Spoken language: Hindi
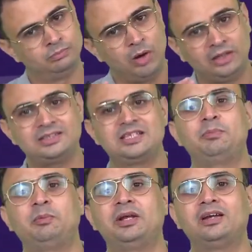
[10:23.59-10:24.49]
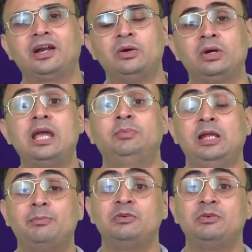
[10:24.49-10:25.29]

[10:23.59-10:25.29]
बहुत अच्छे प्रिपेयर कर रहे होंगे अपने आप